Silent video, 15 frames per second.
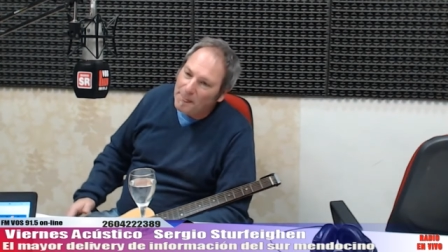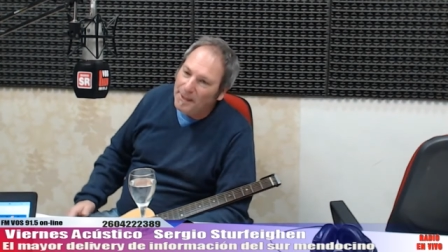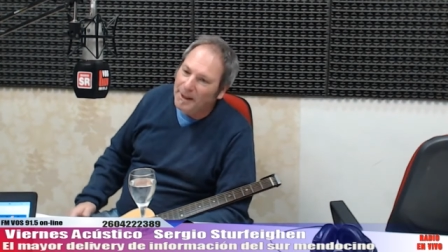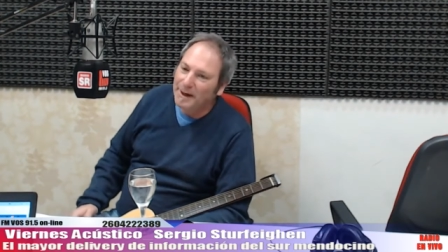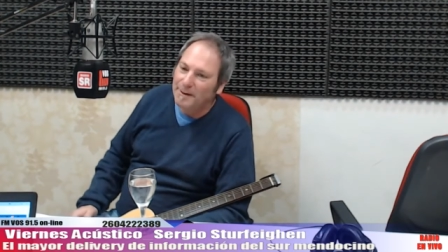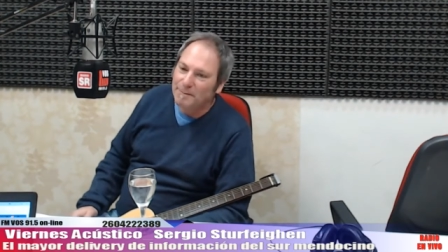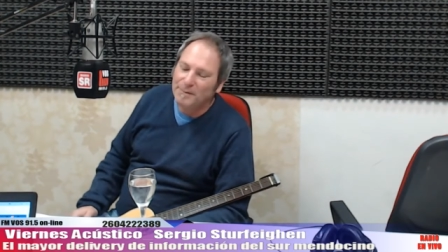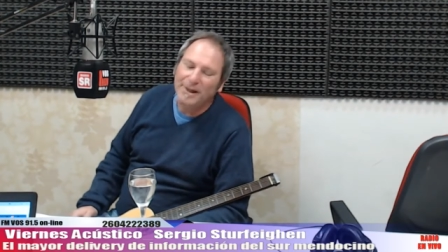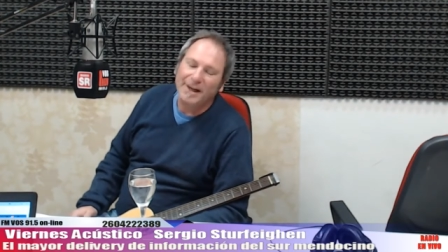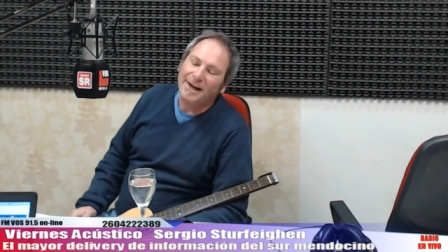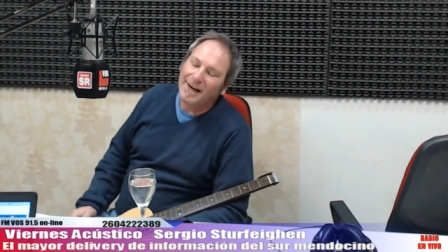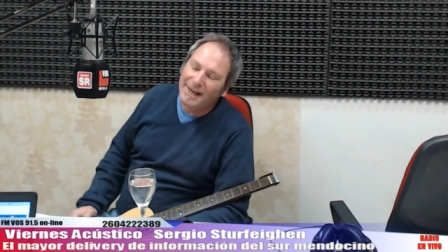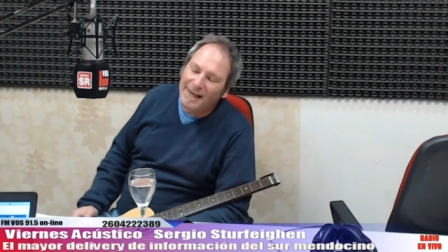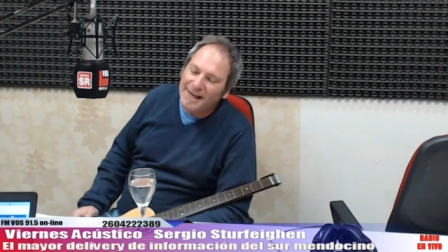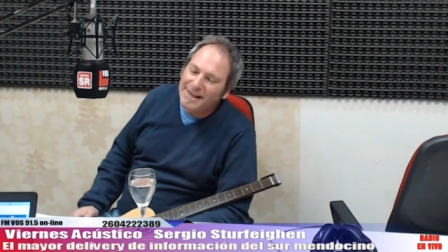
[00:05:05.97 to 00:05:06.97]
En
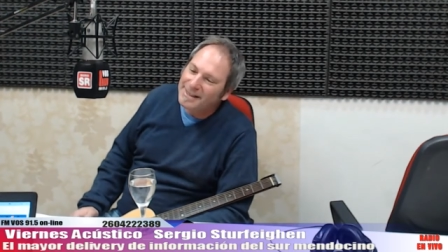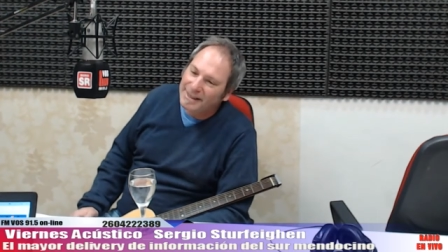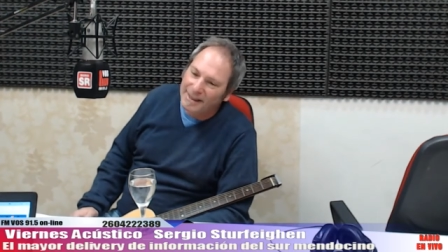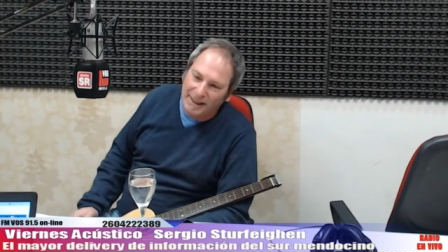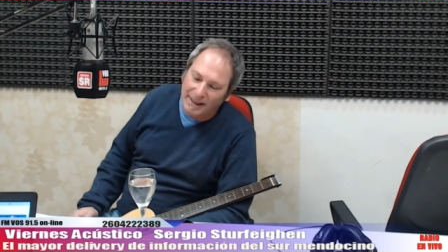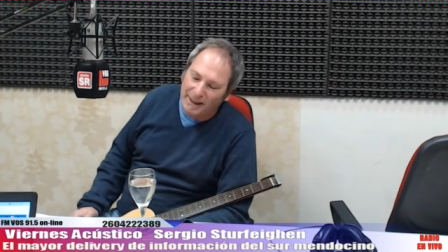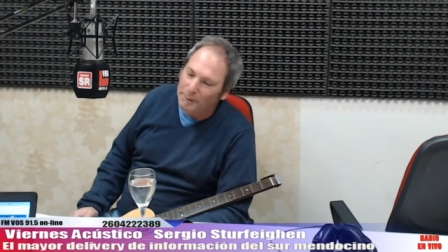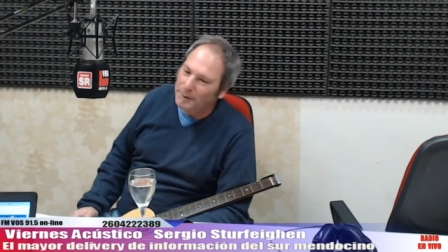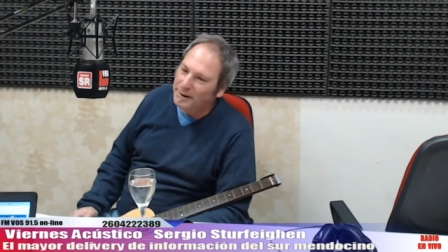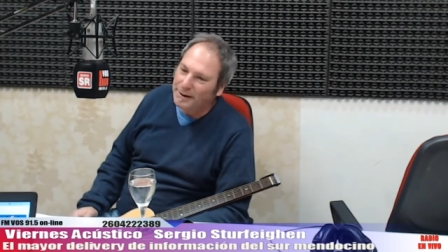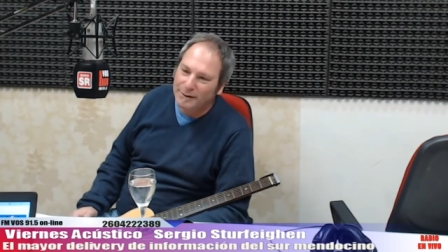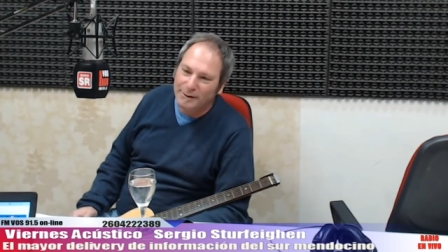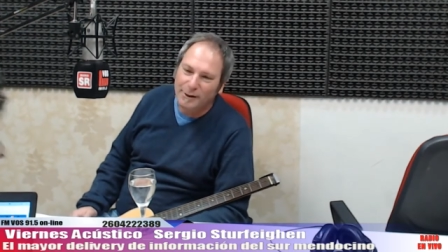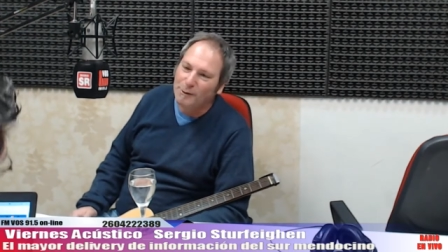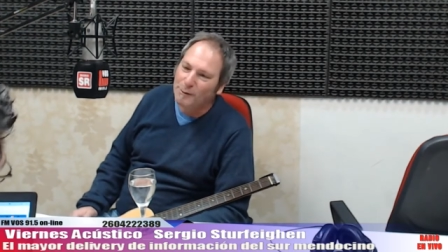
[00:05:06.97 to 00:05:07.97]
realidad sí,
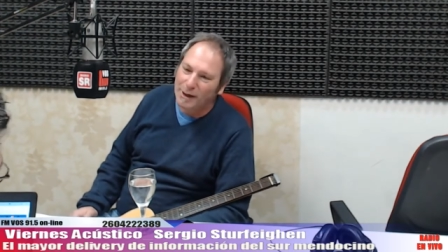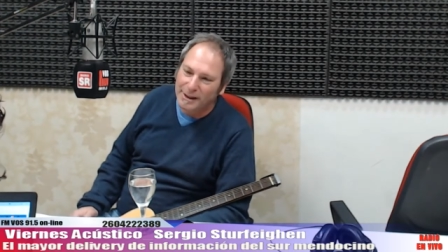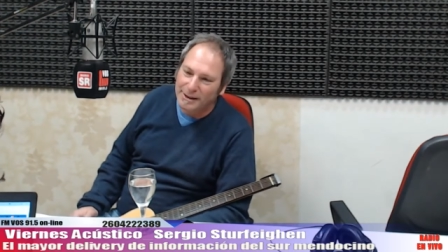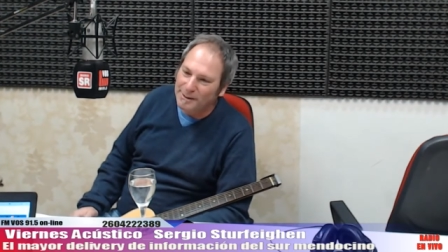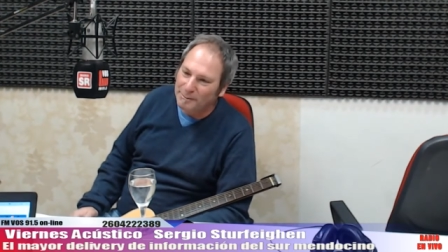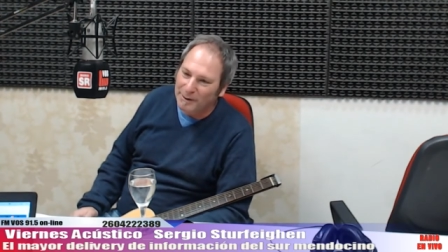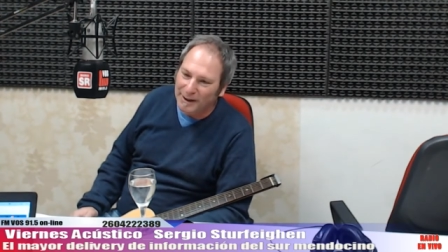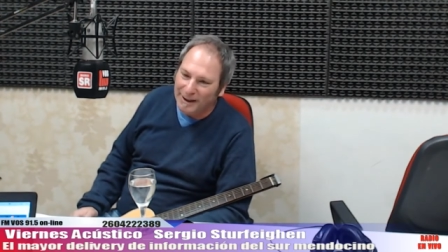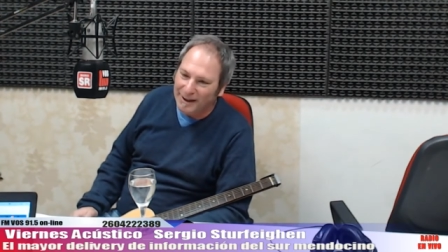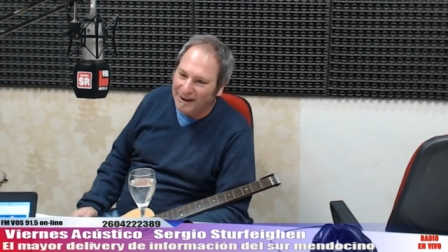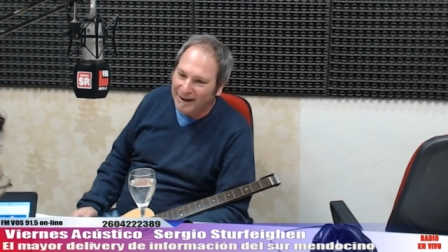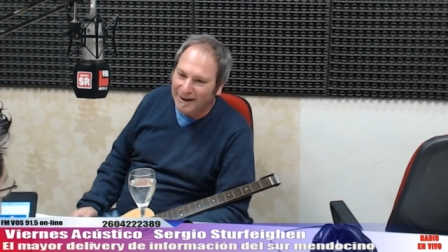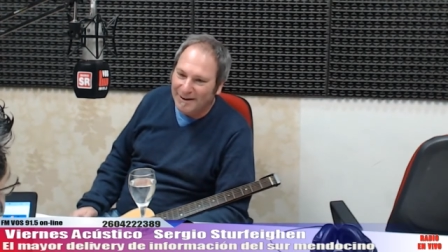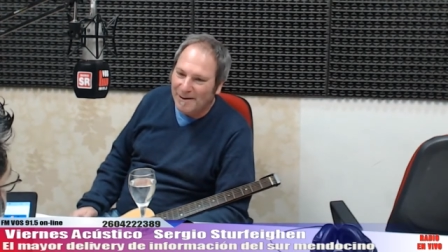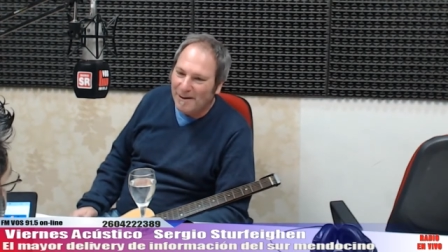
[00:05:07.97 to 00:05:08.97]
viste, soy como la
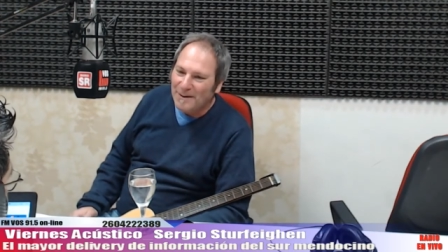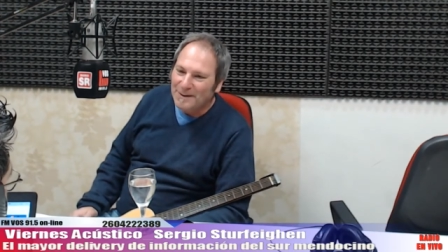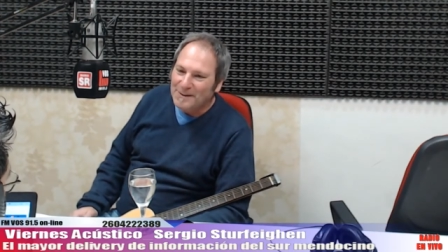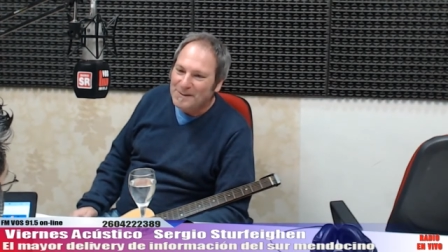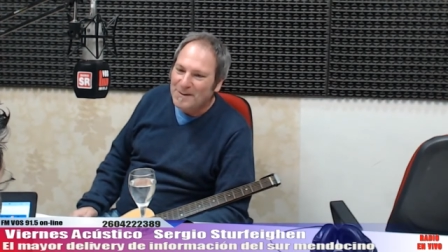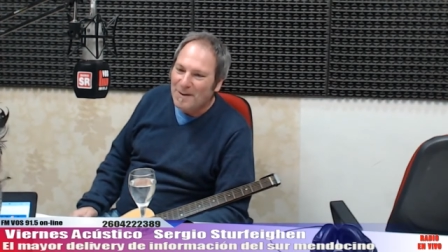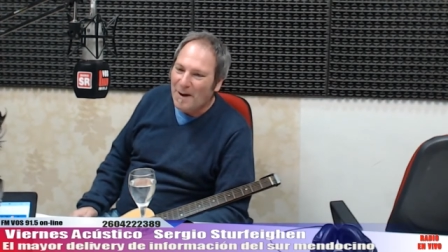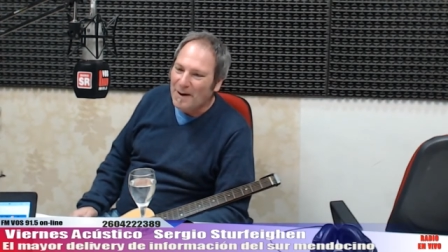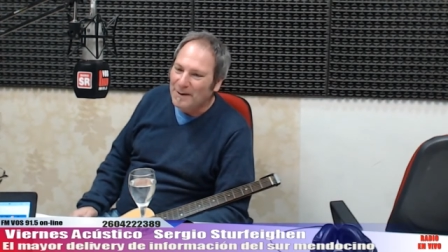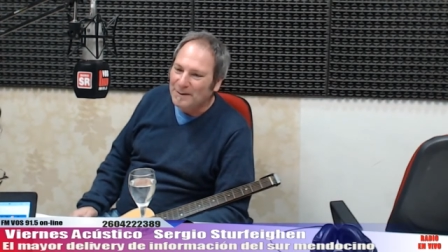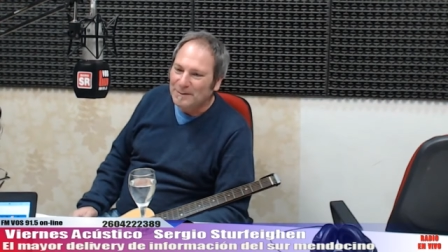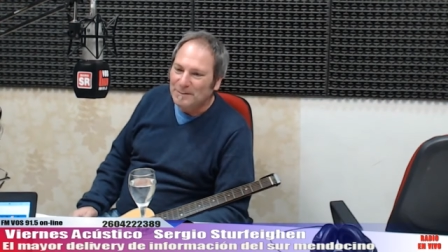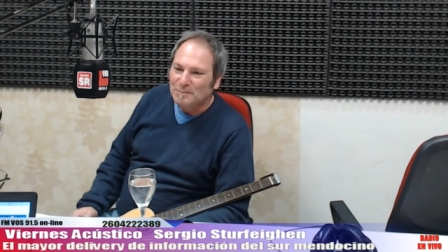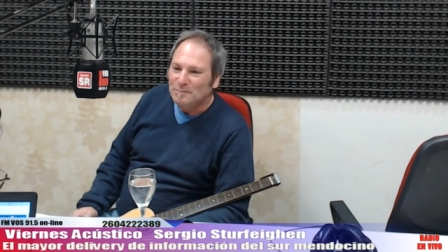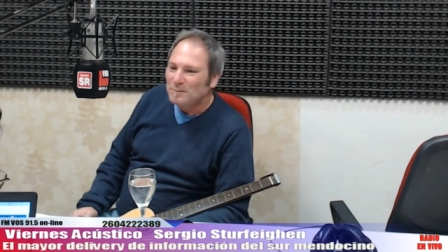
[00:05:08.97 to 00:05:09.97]
chipica. Eh, crece en eh,
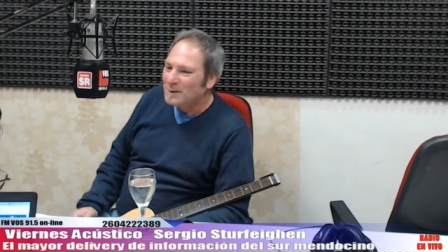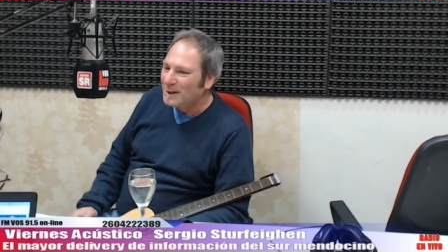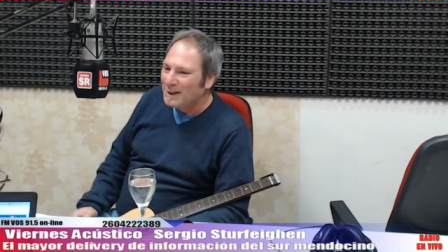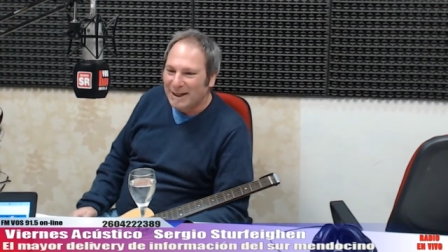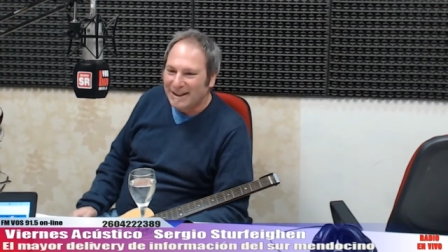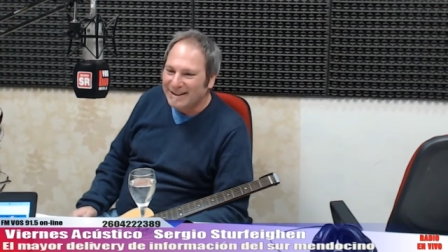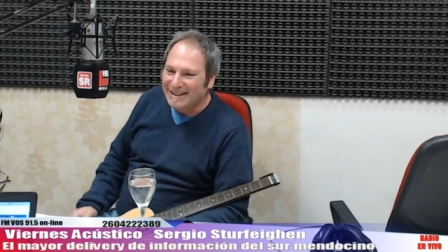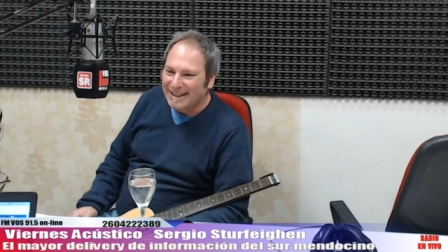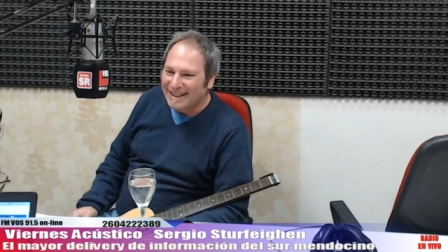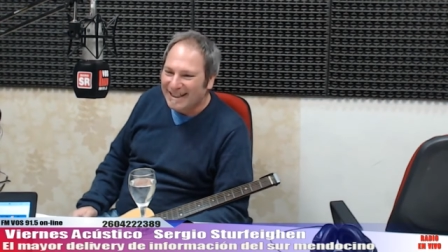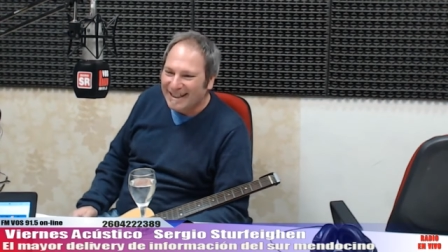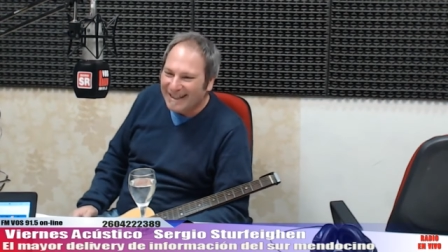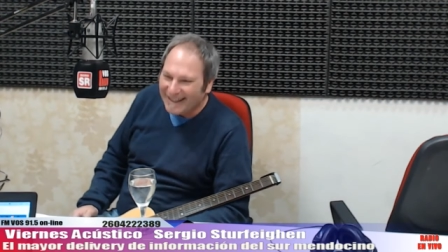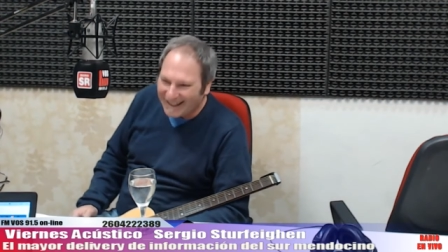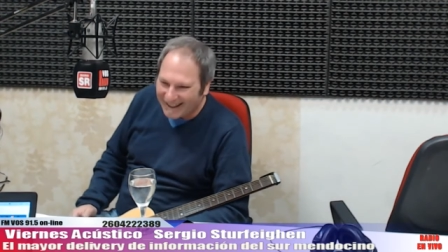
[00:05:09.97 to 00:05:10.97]
todas partes. Que sí.
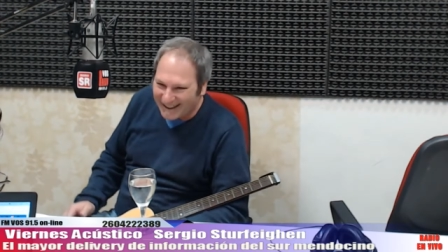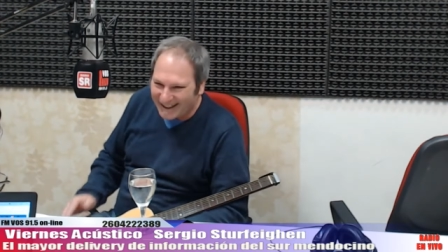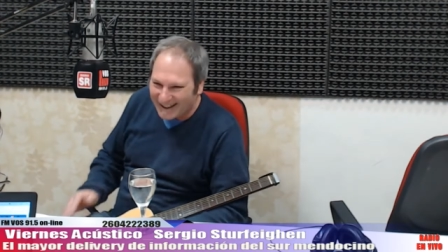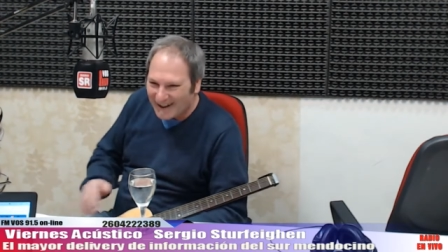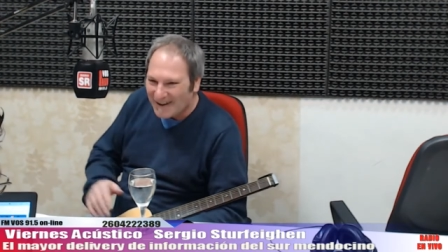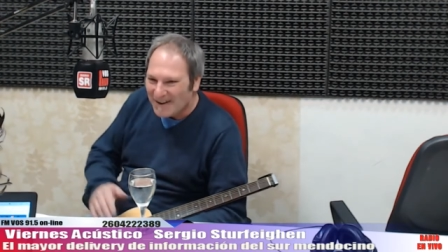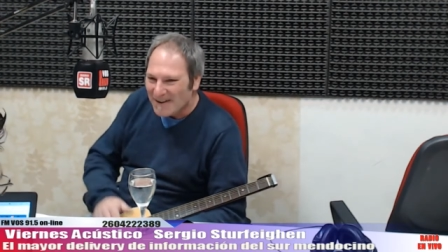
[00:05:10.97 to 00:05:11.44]
¿No?